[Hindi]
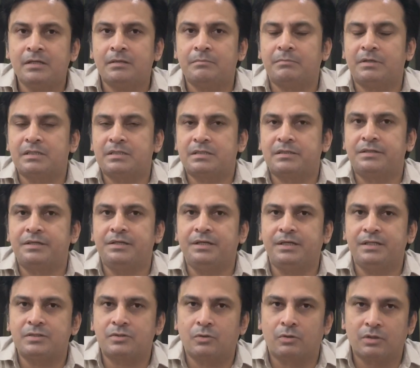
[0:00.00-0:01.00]

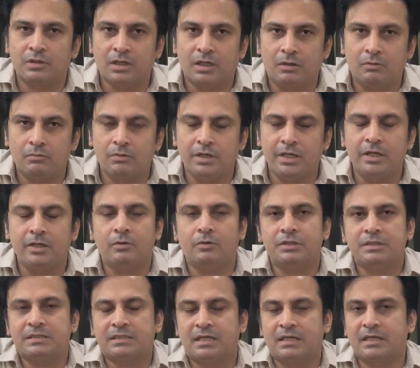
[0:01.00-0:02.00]
मर्सिडीज़ और आउडी और
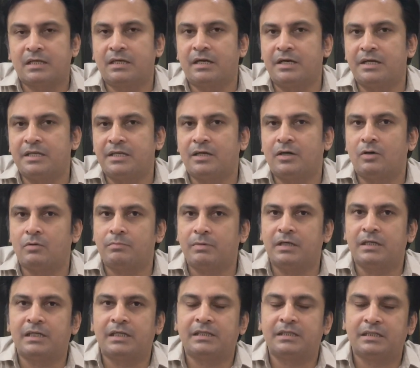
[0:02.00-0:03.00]
इस तरह की गाड़ियाँ और
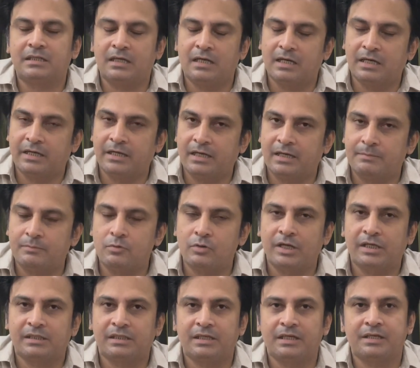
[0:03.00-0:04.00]
बंगले दिखा के आपको
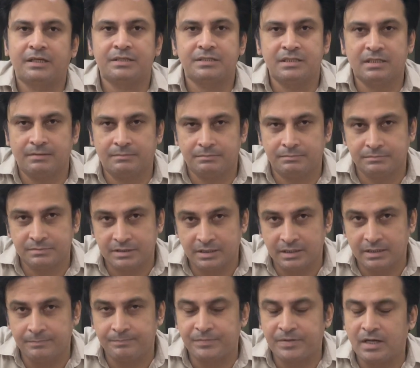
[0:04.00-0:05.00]
कहते हैं कि जी हमसे
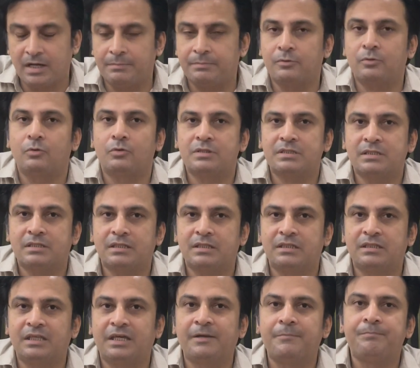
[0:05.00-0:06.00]
आप कोर्स
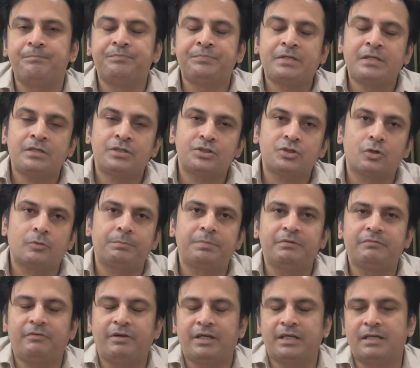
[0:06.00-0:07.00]
ख़रीदें
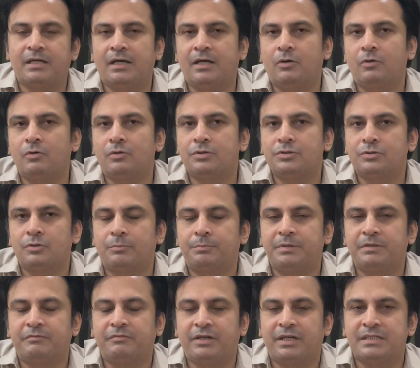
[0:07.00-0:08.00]
शॉपिफाई का और
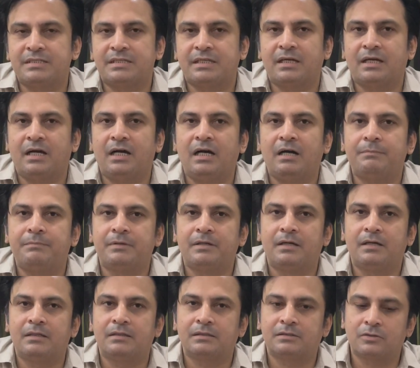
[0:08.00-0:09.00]
शॉपिफाई से आप
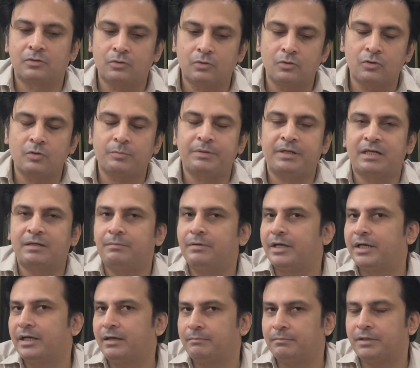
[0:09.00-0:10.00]
करोड़ों रुपया
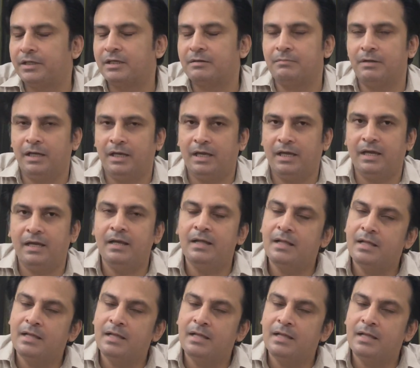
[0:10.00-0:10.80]
कमाएं हमने कमाया है